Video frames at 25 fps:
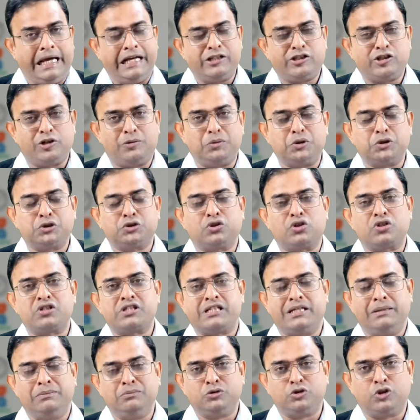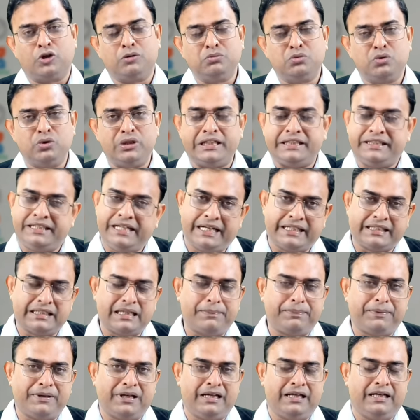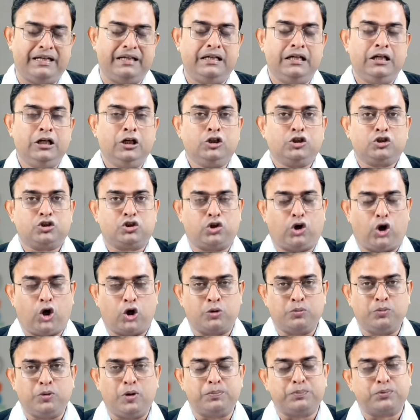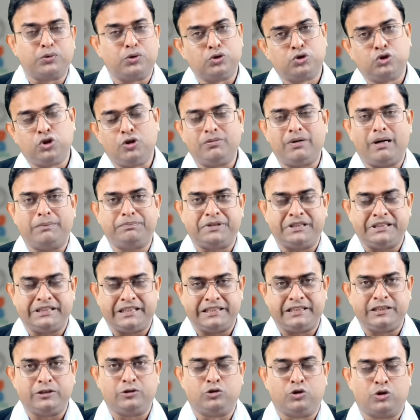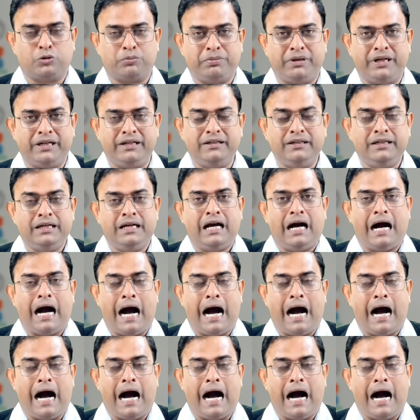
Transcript: এই সমস্ত সিমটমগুলি দেখতে পেলে সর্বপ্রথম আপনি যেটি করবেন